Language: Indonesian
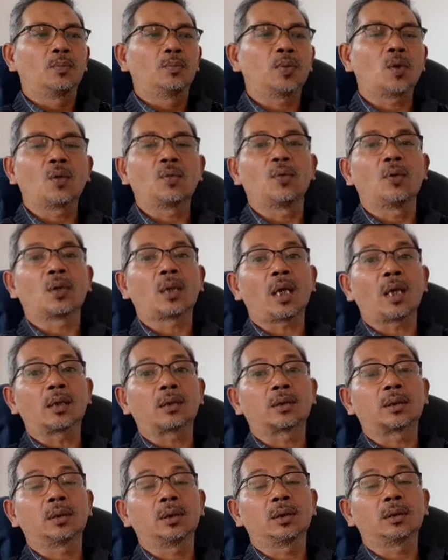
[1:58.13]

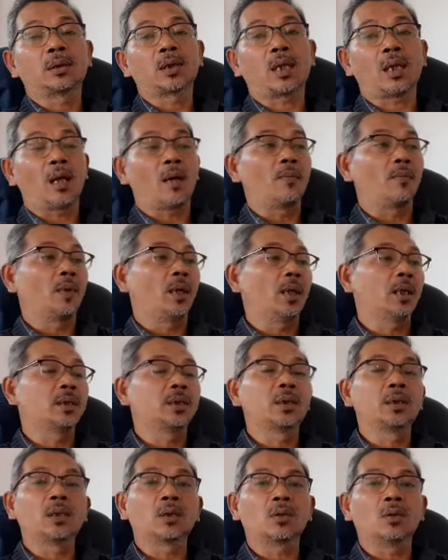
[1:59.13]
provokasi ceramah
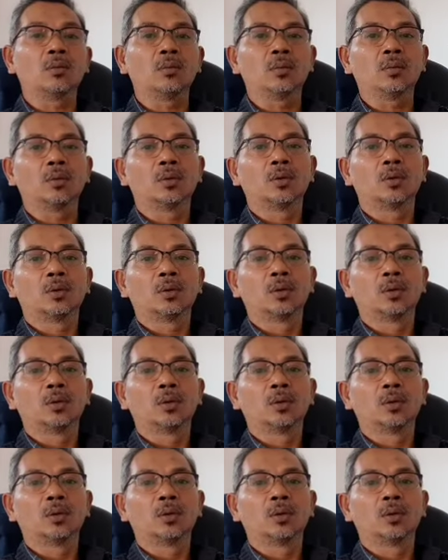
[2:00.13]
isinya kok